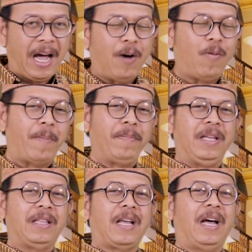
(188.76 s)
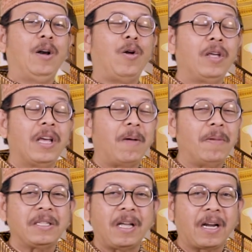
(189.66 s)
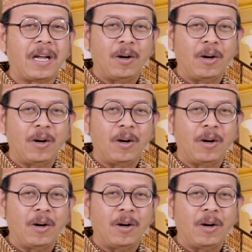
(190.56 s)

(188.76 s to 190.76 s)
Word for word: awam kita, logika masyarakat